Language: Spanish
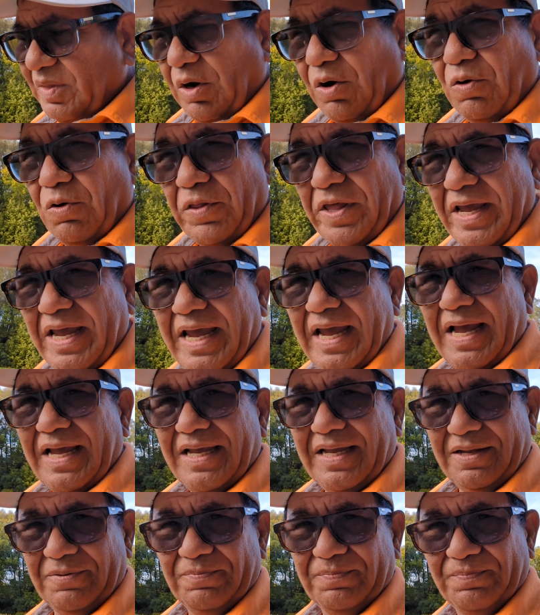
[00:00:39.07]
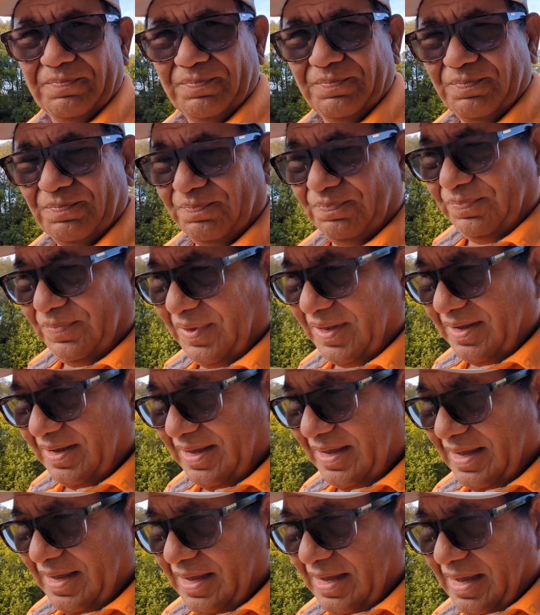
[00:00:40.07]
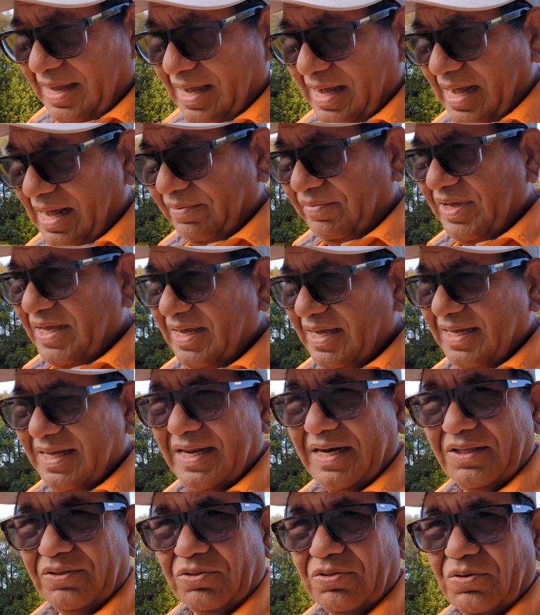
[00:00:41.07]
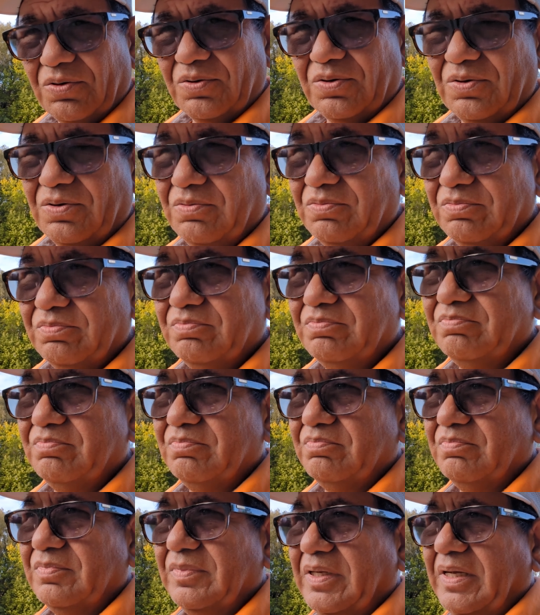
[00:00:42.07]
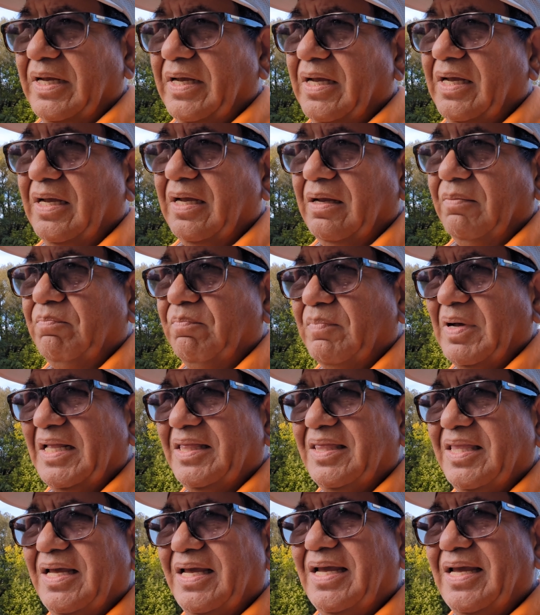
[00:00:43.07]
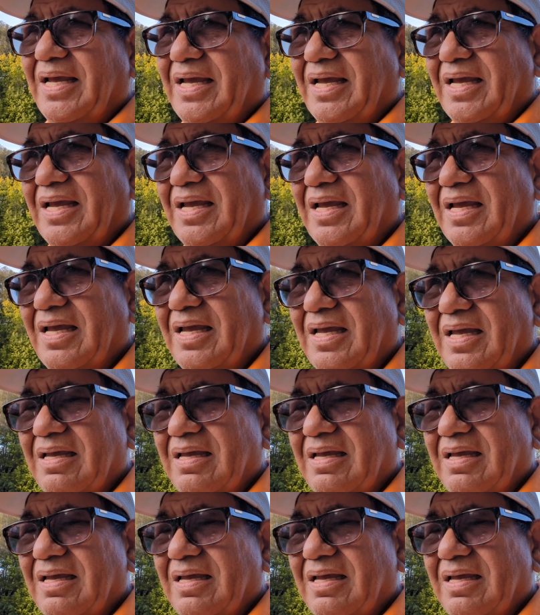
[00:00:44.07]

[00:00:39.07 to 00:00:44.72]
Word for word: lo dejé ahí. Había escrito eh, más de